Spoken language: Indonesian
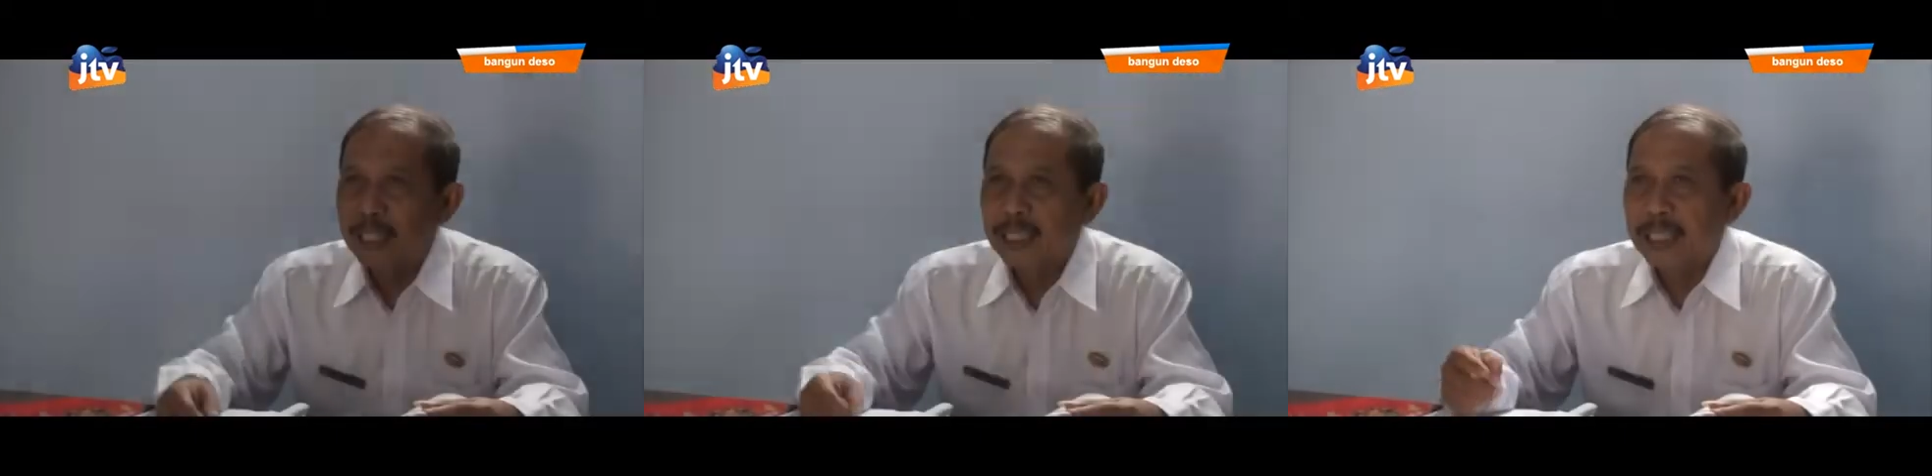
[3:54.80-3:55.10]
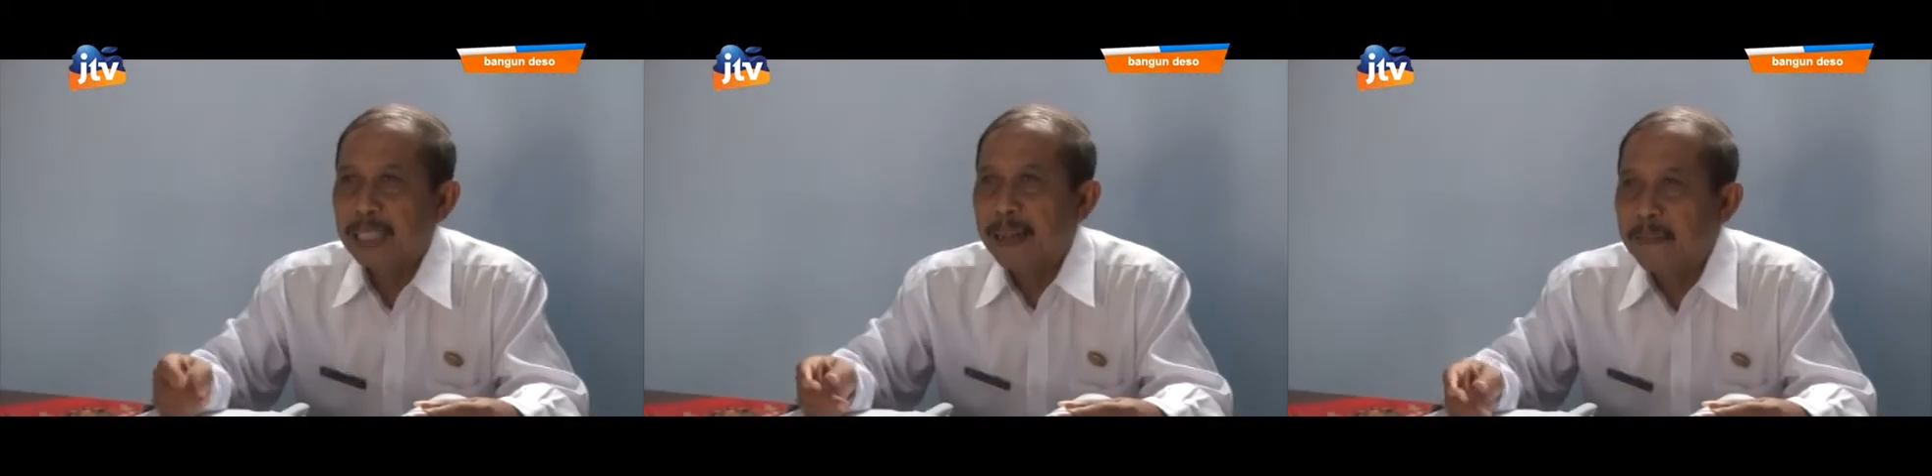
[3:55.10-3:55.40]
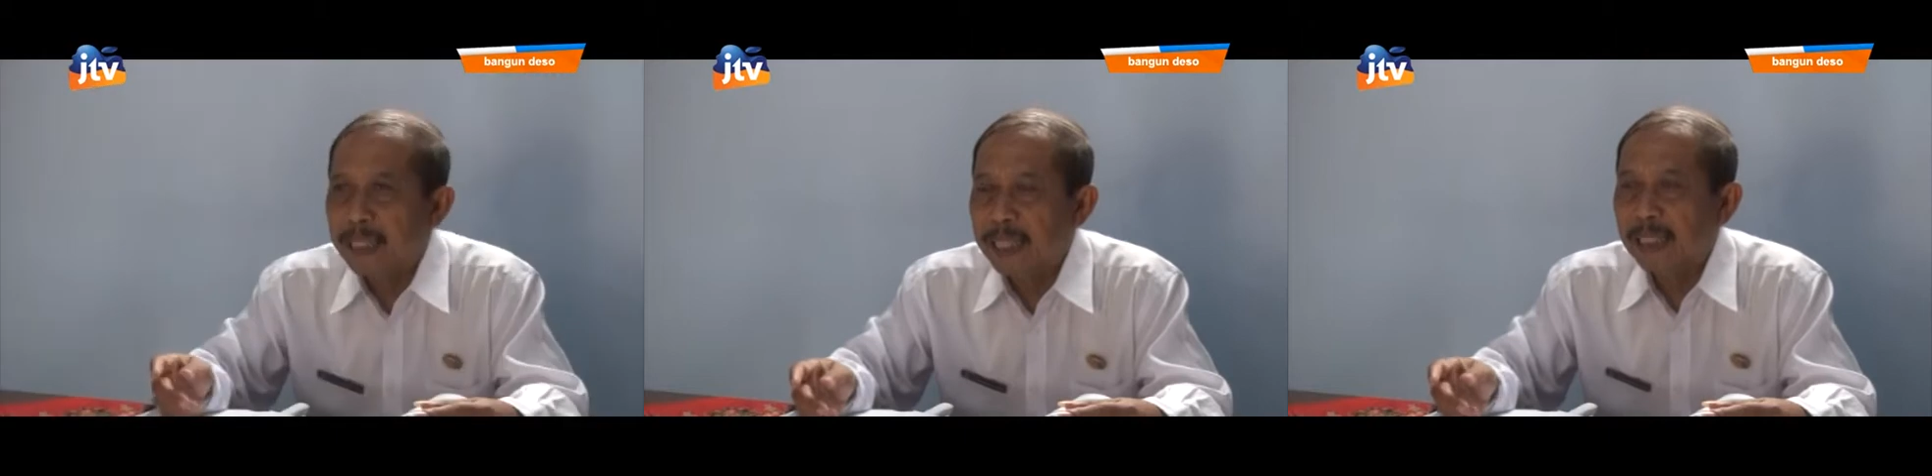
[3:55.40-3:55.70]
ini
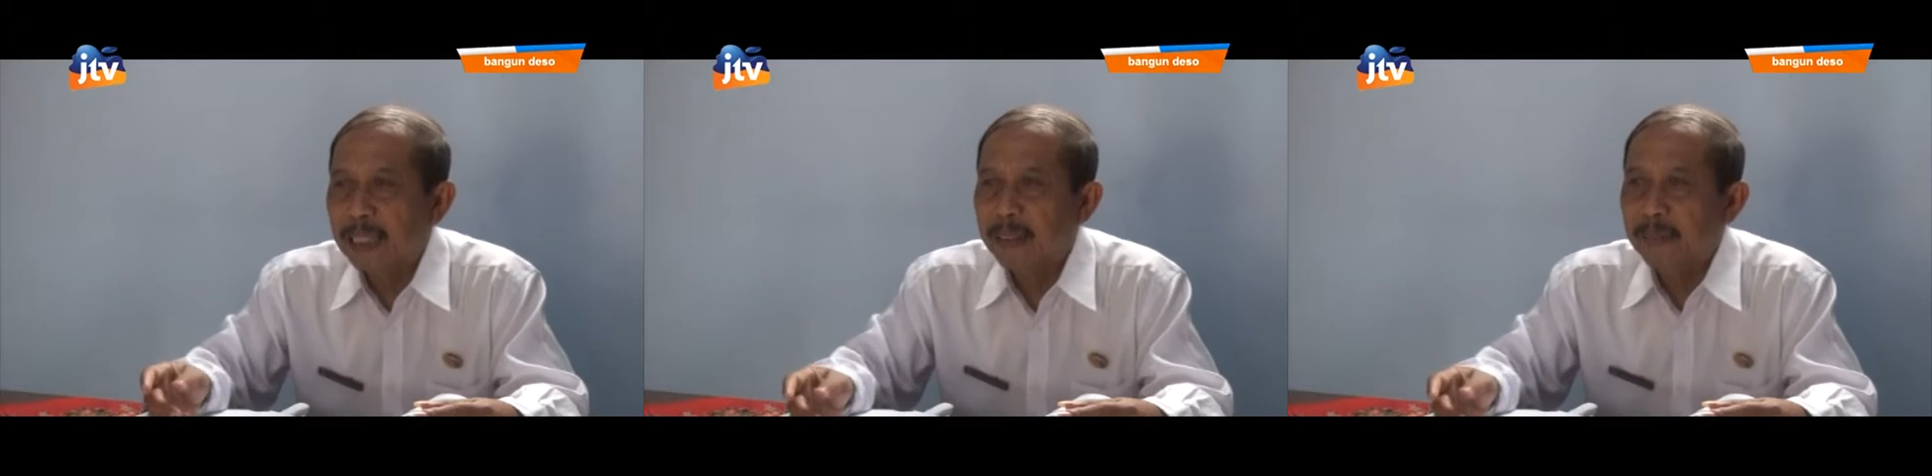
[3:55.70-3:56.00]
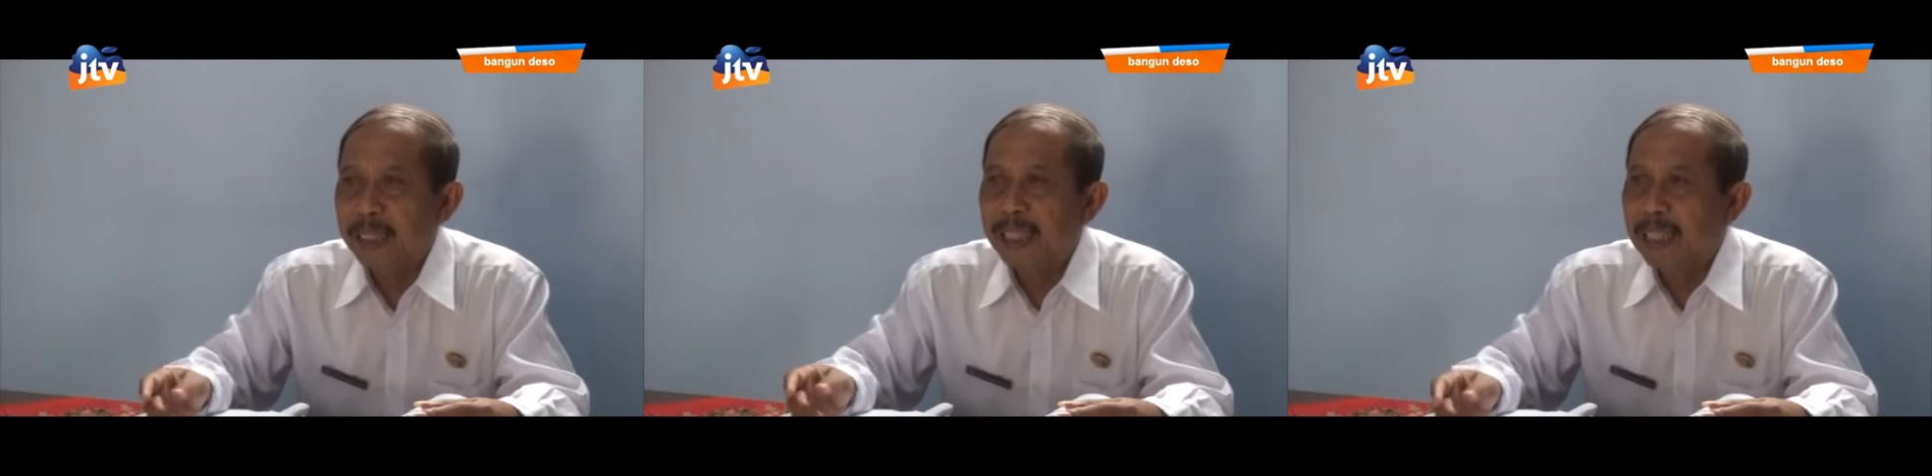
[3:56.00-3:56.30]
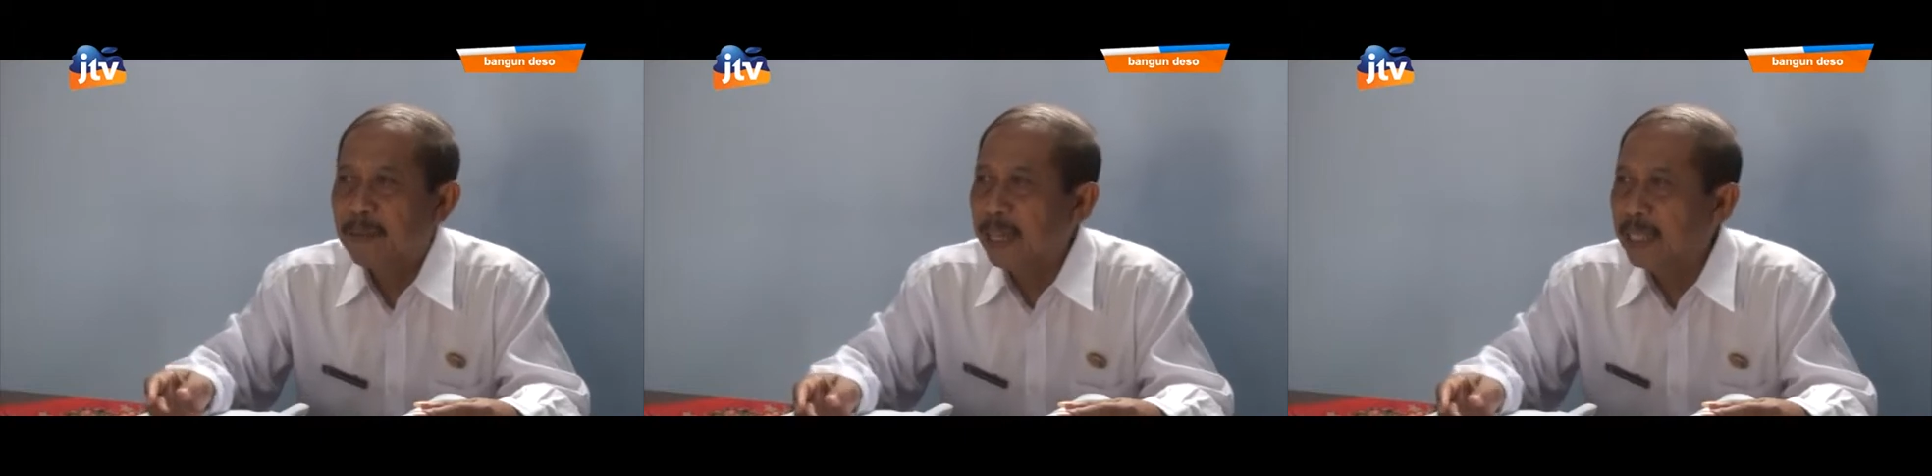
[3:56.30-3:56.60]
selama saya
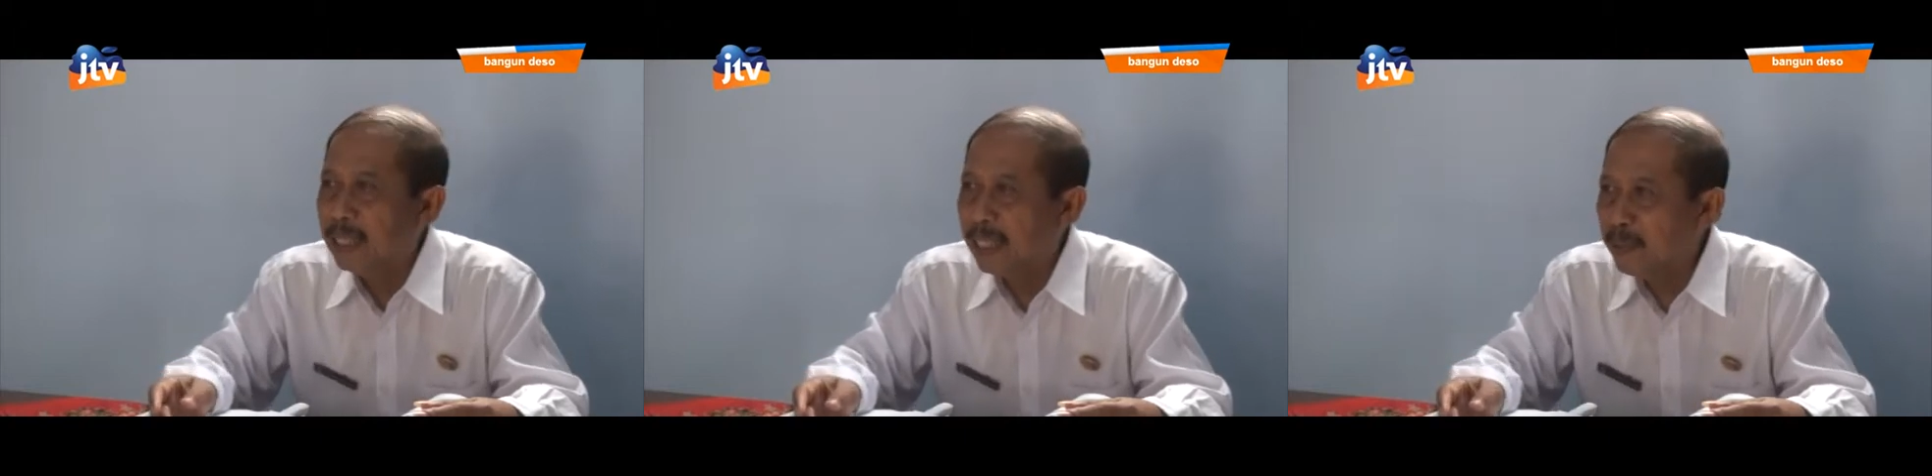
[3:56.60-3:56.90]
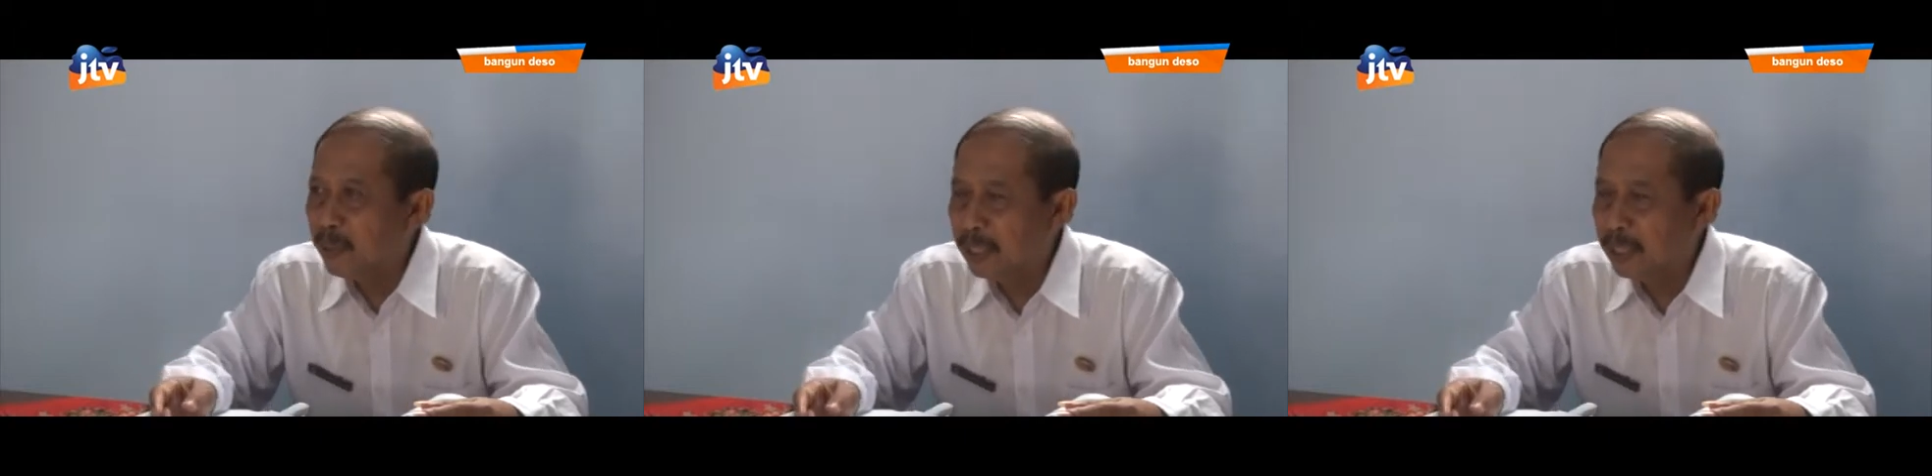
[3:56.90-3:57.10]
menjadi kepala desa nggih